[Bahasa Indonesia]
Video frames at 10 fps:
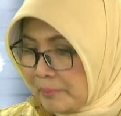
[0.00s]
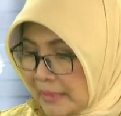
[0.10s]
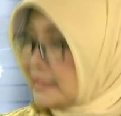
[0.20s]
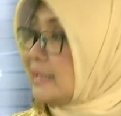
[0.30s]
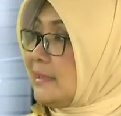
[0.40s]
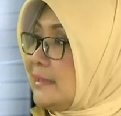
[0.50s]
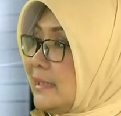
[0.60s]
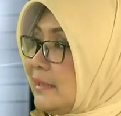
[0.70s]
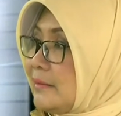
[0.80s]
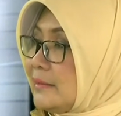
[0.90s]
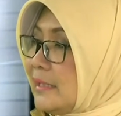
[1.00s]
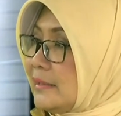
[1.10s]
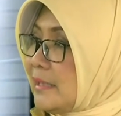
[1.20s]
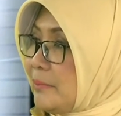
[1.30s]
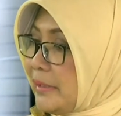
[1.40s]
pasar tadi saya,
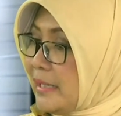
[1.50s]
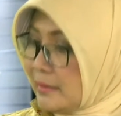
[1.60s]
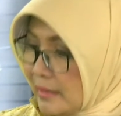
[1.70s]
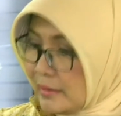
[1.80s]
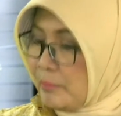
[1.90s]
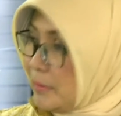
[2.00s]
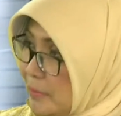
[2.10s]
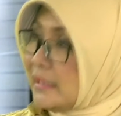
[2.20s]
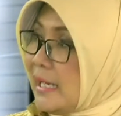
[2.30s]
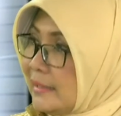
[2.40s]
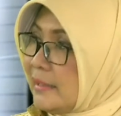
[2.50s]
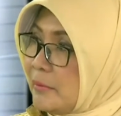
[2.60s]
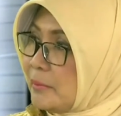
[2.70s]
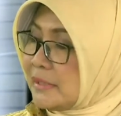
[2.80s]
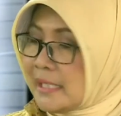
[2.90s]
saya sampaikan ada permintaan
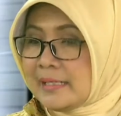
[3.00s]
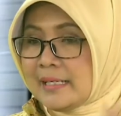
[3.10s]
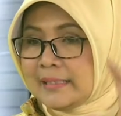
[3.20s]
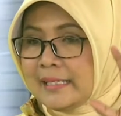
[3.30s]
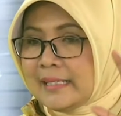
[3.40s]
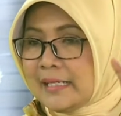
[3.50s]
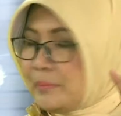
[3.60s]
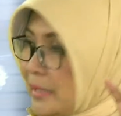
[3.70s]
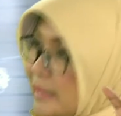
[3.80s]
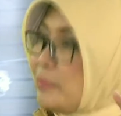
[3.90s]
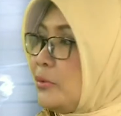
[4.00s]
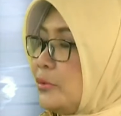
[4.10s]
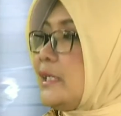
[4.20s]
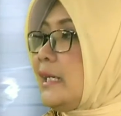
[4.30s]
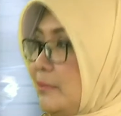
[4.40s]
yang membesar dan dari biaya
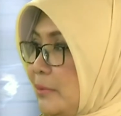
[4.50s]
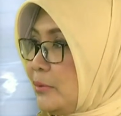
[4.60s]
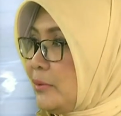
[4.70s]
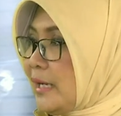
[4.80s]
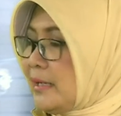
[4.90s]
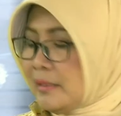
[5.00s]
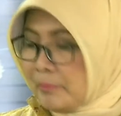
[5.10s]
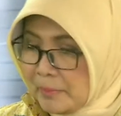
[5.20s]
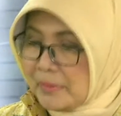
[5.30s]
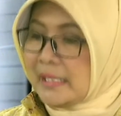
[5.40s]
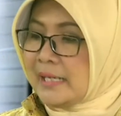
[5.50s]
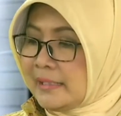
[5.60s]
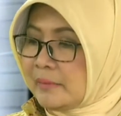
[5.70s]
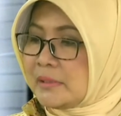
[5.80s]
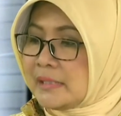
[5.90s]
produksi akan berkurang. Permintaan
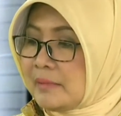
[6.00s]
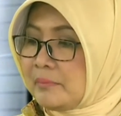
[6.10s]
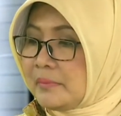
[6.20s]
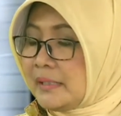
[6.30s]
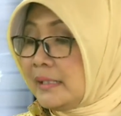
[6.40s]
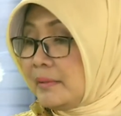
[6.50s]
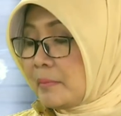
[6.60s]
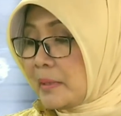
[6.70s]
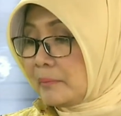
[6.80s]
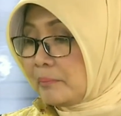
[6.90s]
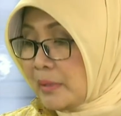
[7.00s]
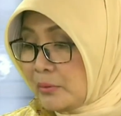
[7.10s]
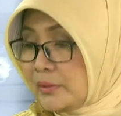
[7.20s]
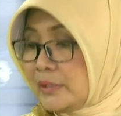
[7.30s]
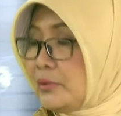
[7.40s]
yang besar ini memang
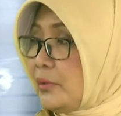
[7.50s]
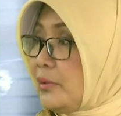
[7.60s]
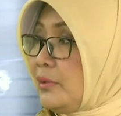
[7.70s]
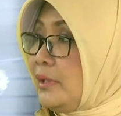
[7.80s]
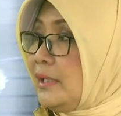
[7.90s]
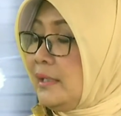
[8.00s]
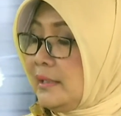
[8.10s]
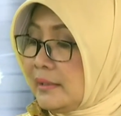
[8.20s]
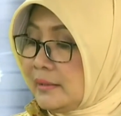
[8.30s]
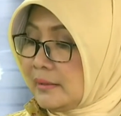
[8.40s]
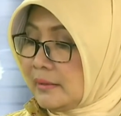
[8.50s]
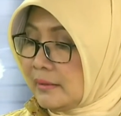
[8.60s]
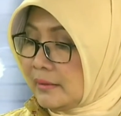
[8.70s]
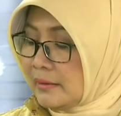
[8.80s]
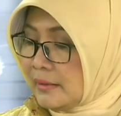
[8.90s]
perlu didorong
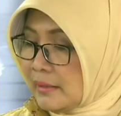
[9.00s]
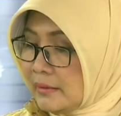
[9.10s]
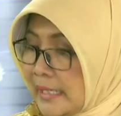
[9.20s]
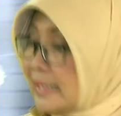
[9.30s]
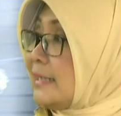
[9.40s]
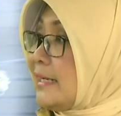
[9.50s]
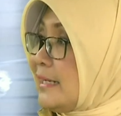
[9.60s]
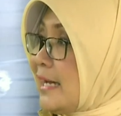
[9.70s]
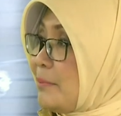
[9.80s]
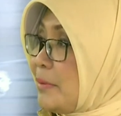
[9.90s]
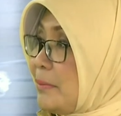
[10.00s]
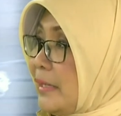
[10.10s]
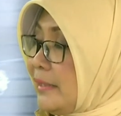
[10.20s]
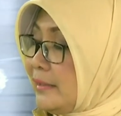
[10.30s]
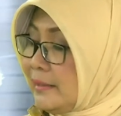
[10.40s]
Eh, dana-dana uh,
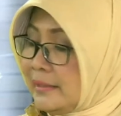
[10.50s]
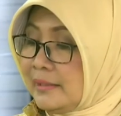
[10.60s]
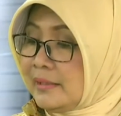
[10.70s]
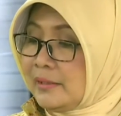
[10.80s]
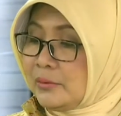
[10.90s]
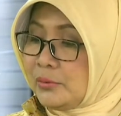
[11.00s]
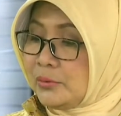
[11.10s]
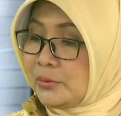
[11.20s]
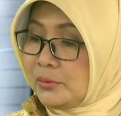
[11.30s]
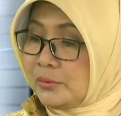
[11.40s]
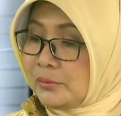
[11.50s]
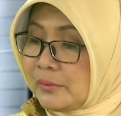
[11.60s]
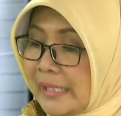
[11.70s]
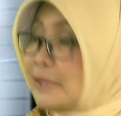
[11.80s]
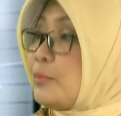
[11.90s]
APBN ini
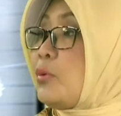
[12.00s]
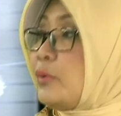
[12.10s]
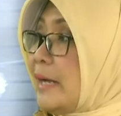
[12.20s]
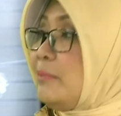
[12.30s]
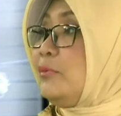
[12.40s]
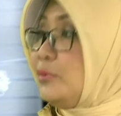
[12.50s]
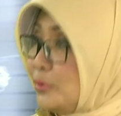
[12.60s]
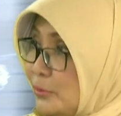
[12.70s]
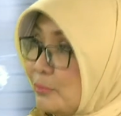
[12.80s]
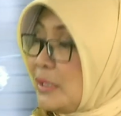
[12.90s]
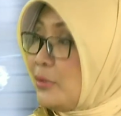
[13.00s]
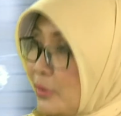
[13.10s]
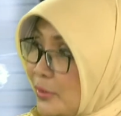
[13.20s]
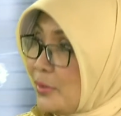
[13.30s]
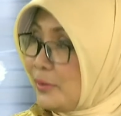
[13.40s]
untuk crash program untuk hmm.
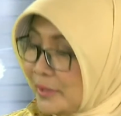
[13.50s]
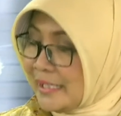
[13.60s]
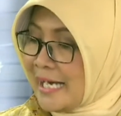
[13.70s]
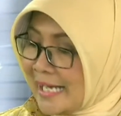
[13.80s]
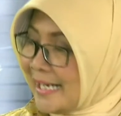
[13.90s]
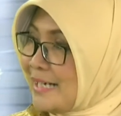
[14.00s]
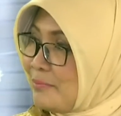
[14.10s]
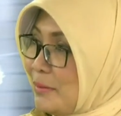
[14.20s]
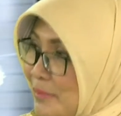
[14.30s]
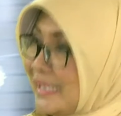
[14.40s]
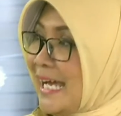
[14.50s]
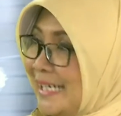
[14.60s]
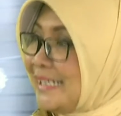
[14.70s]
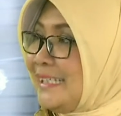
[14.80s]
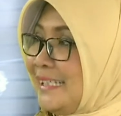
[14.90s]
mendorong gerakan
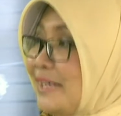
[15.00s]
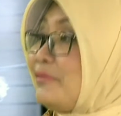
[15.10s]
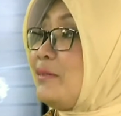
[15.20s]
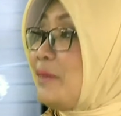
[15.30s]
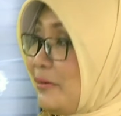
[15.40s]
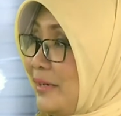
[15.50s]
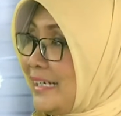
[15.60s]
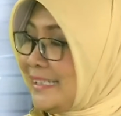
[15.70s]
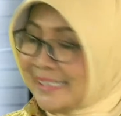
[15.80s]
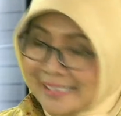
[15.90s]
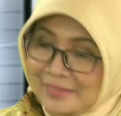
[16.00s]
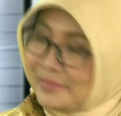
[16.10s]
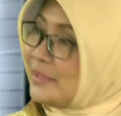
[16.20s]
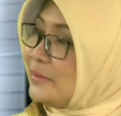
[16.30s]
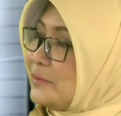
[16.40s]
permintaan di level bawah. Nah, tapi jadi
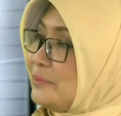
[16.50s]
kalau kok itu,